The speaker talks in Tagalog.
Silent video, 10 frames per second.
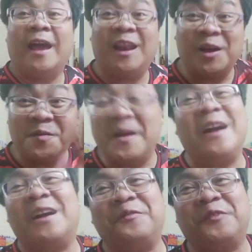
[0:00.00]
Hello
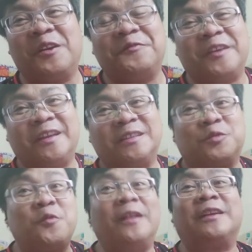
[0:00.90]
mga
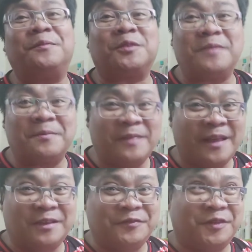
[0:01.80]
ka-perfect! Welcome to my
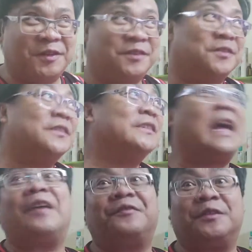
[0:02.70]
vlog for this
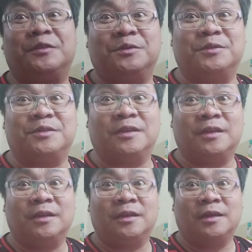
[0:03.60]
afternoon.
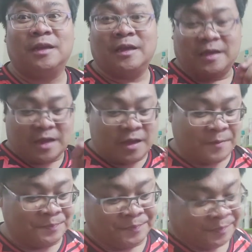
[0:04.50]

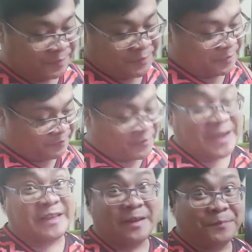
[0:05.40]
Um,
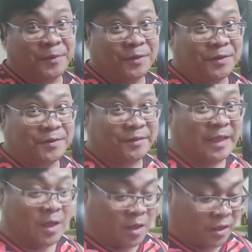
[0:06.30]
Friday na po,
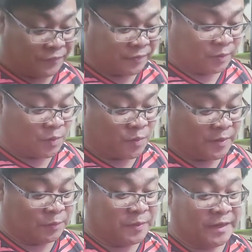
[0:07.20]
day off. So
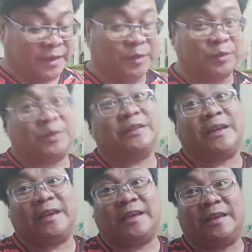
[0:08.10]
what we gonna do
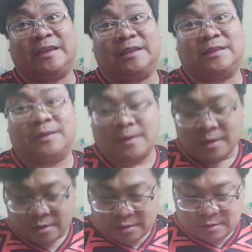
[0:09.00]
today is
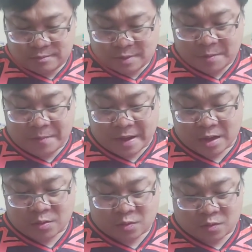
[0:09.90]
mag-vlog
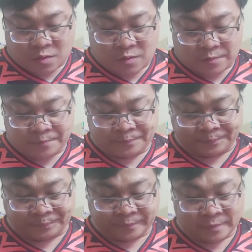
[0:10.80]
ako kung
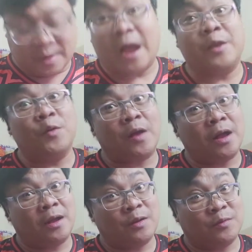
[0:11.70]
ano
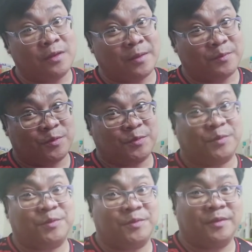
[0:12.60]
ang ulam ko